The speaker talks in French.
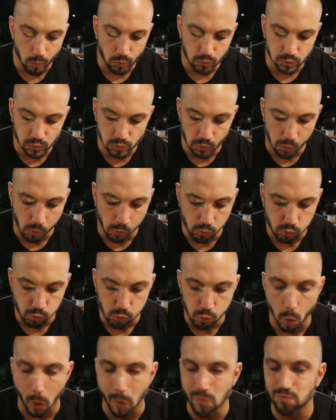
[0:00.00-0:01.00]
mmh.
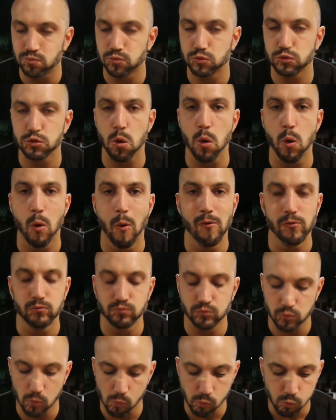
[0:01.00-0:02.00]
Trop
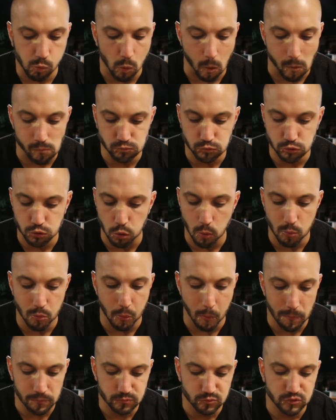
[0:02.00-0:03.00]
trop
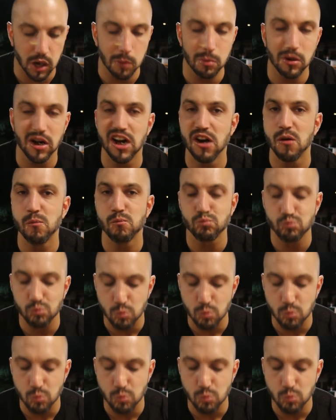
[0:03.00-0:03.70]
bon. Après.